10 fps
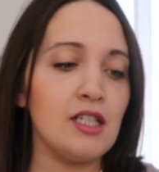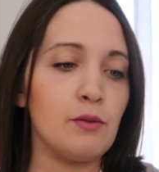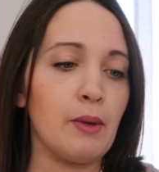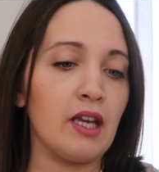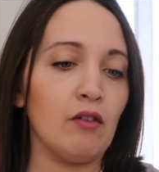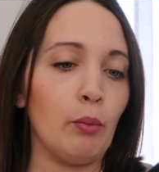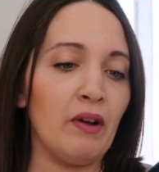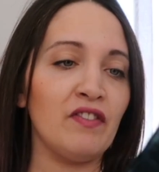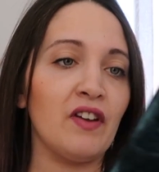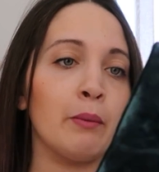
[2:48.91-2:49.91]
J'espère qu'elles vont
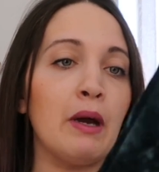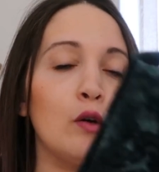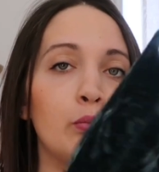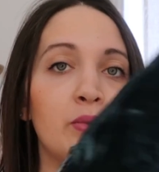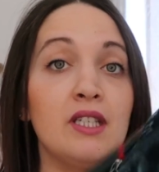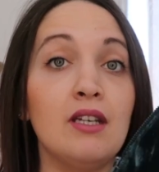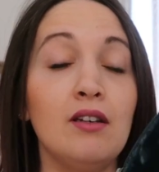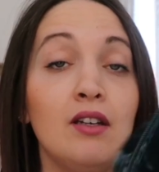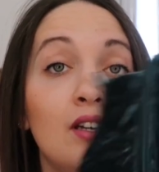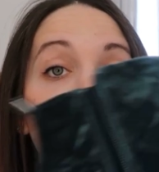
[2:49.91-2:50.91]
pas me faire mal aux pieds.